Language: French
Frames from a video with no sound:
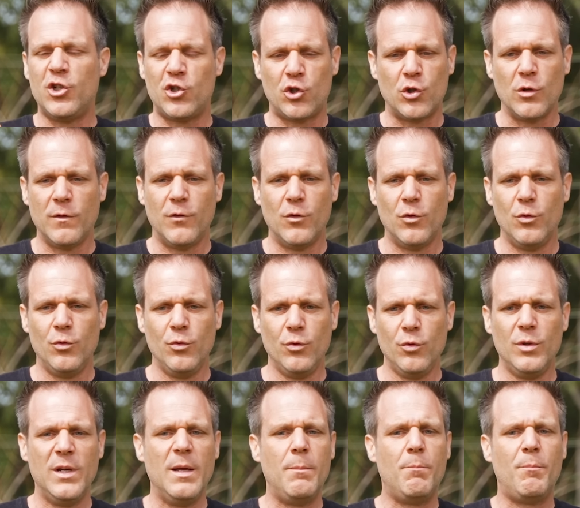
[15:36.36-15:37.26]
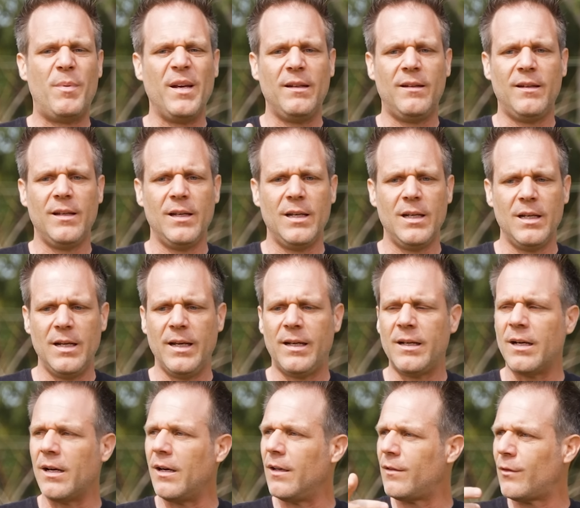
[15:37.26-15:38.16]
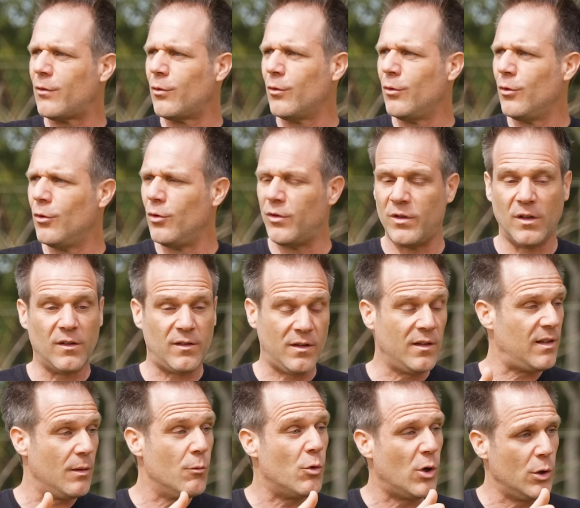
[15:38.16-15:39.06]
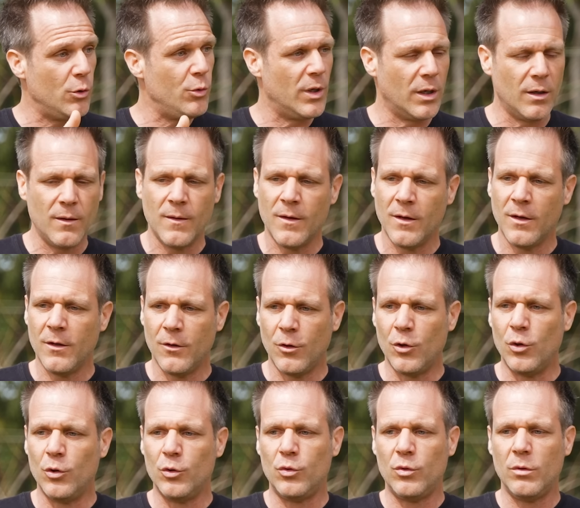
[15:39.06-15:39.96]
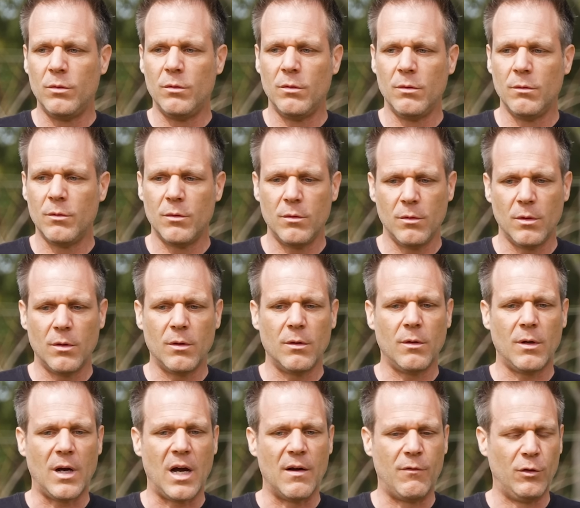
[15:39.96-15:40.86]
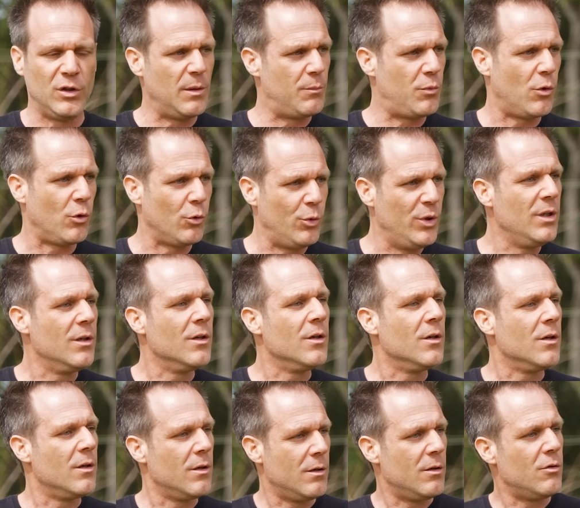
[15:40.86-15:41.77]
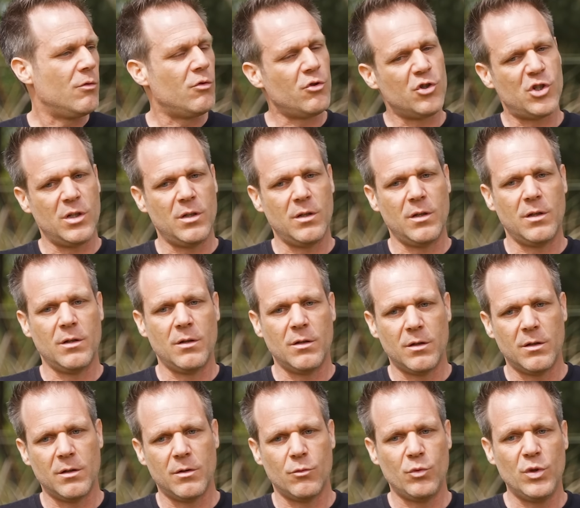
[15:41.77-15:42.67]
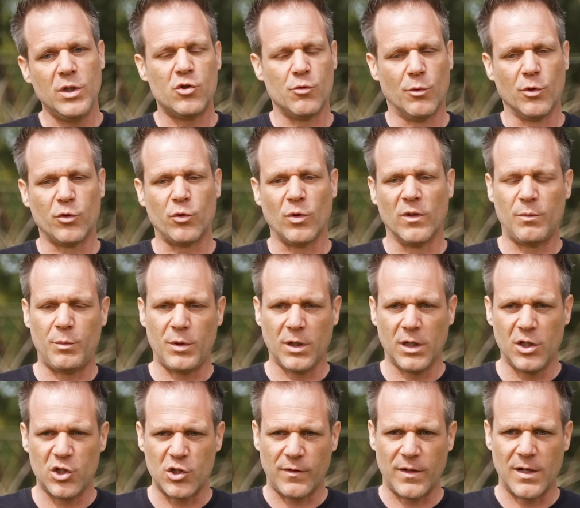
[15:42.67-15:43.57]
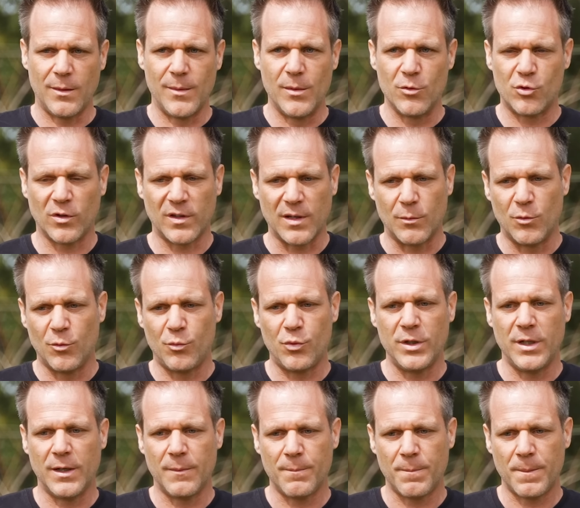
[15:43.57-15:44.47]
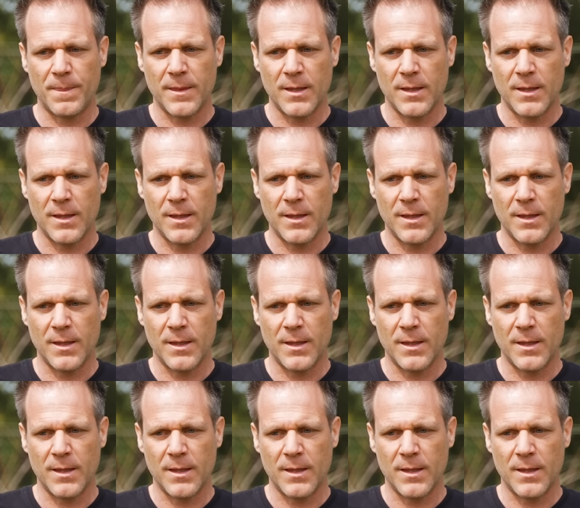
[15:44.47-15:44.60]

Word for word: les chevelus, les PD, les crasseux, c'est moi lui. Hein. Euh, à voter pour lui, oui, je m'en suis inspiré, j'ai fait la même chose à Montpellier.